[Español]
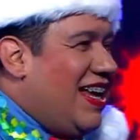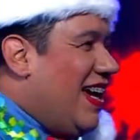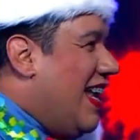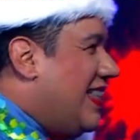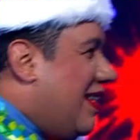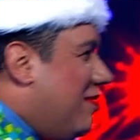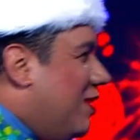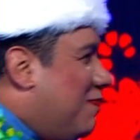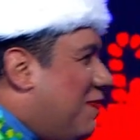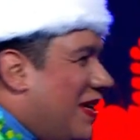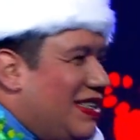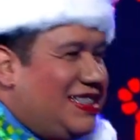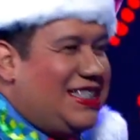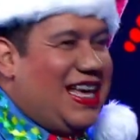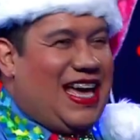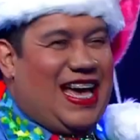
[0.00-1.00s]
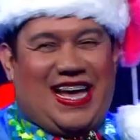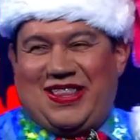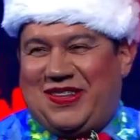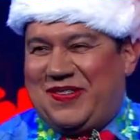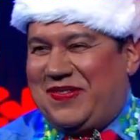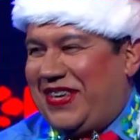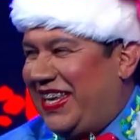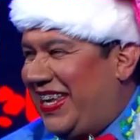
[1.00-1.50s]
la estamos
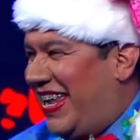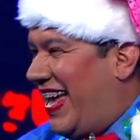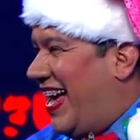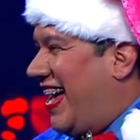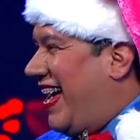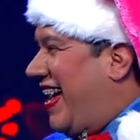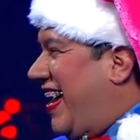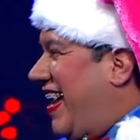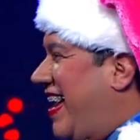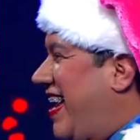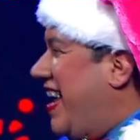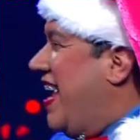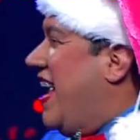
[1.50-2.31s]
pasando, mira.